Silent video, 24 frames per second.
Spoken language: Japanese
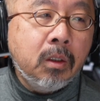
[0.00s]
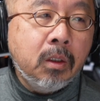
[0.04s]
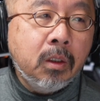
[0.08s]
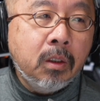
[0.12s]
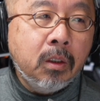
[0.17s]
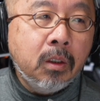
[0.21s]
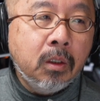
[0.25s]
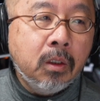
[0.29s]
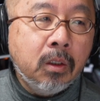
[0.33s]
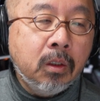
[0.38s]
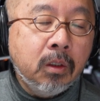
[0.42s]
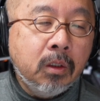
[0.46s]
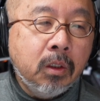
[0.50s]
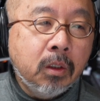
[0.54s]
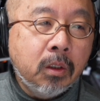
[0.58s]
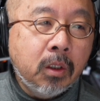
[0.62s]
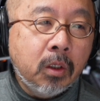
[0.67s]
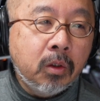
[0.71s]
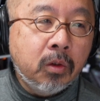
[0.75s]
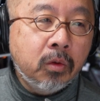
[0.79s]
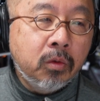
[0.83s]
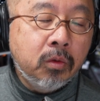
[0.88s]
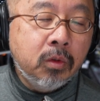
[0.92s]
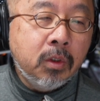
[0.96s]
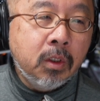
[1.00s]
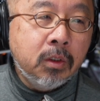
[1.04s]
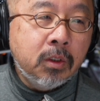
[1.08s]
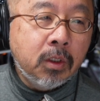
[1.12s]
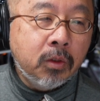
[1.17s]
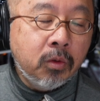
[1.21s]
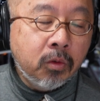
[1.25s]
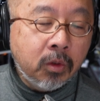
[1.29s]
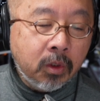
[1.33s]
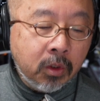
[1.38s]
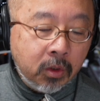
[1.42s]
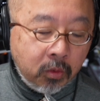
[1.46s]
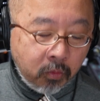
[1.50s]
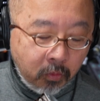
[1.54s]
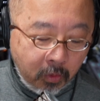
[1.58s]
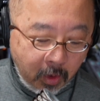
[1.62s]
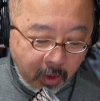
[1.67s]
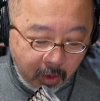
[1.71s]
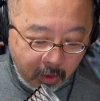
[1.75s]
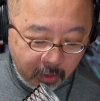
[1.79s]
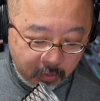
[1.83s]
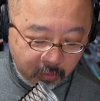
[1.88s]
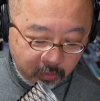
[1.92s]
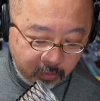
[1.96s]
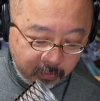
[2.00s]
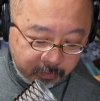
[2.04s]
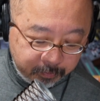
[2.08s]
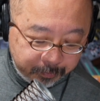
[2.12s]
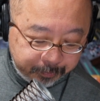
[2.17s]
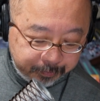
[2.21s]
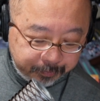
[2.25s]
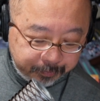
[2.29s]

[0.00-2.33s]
えー、で結局出た時にはあの